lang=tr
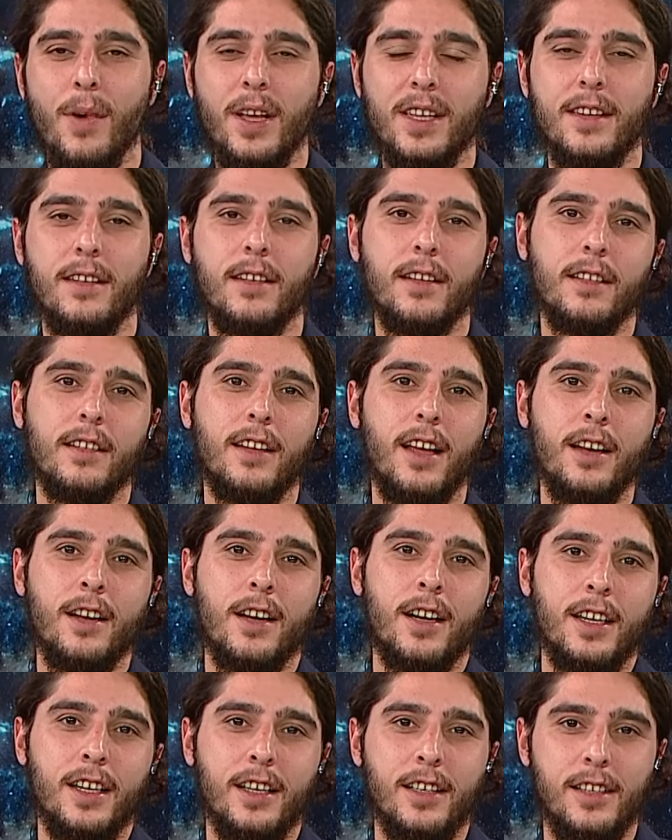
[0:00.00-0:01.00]
basitinden
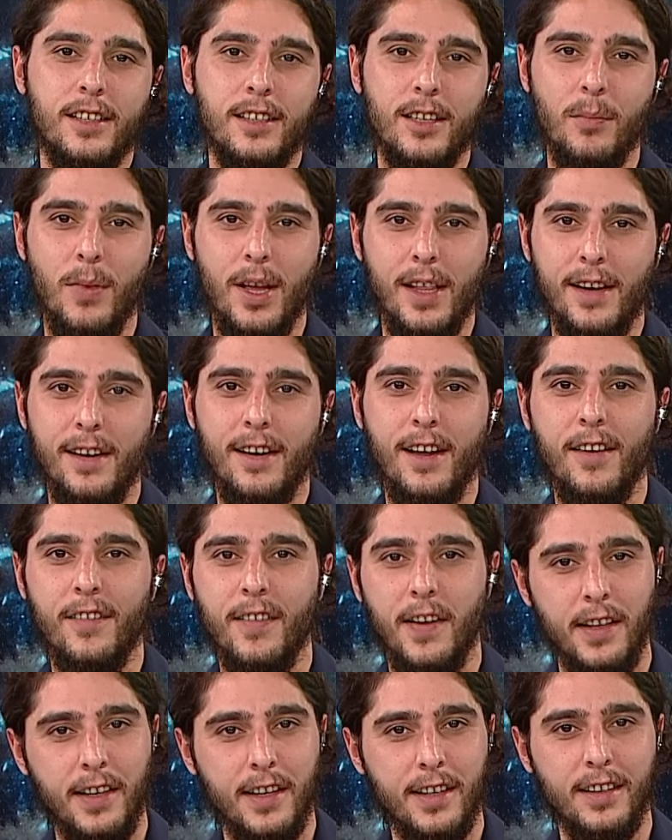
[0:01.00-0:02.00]
ayın işte belirli
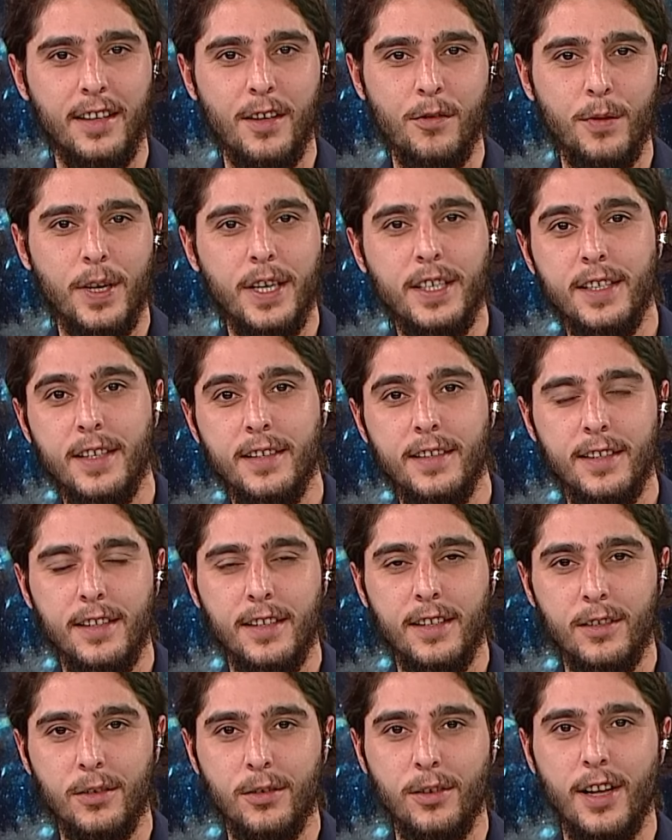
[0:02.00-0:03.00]
evrelerinde
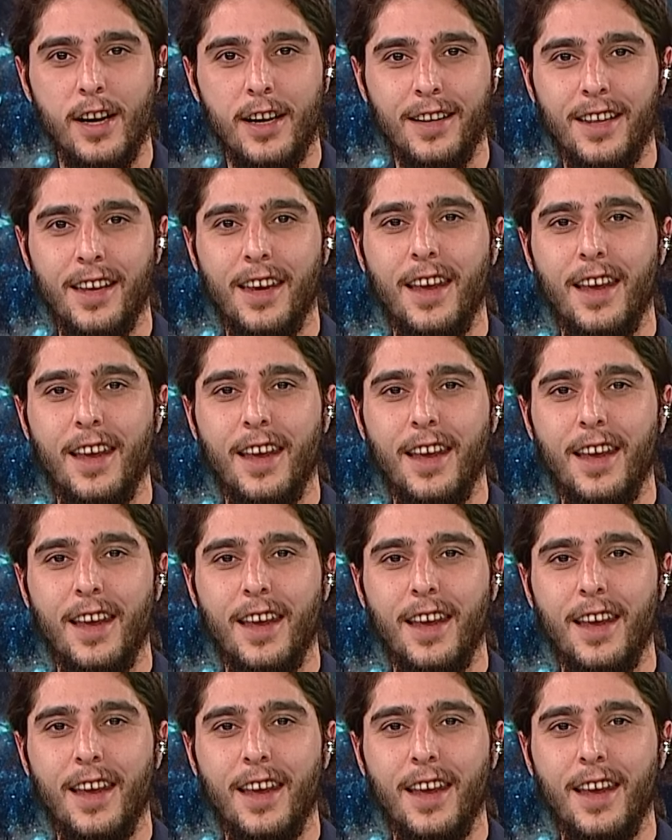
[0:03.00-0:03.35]
meccesiri sularda